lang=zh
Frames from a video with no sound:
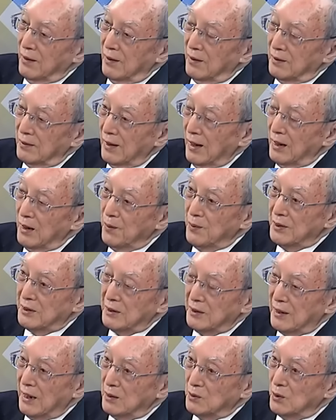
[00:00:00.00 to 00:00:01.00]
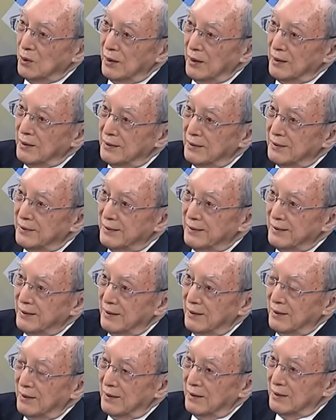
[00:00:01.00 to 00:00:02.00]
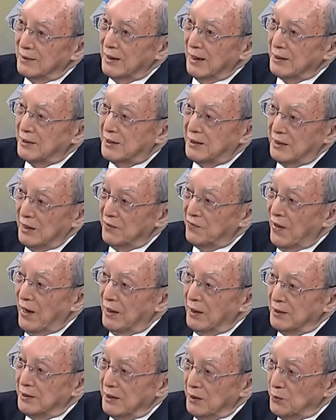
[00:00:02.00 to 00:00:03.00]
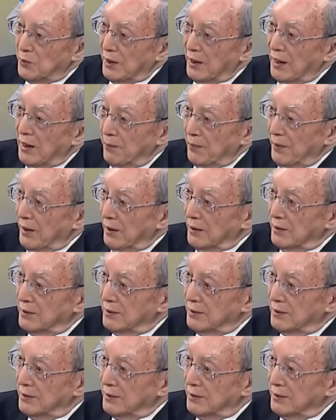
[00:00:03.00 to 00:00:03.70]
那个六院士当中呢，在西方的经济学家里面呢，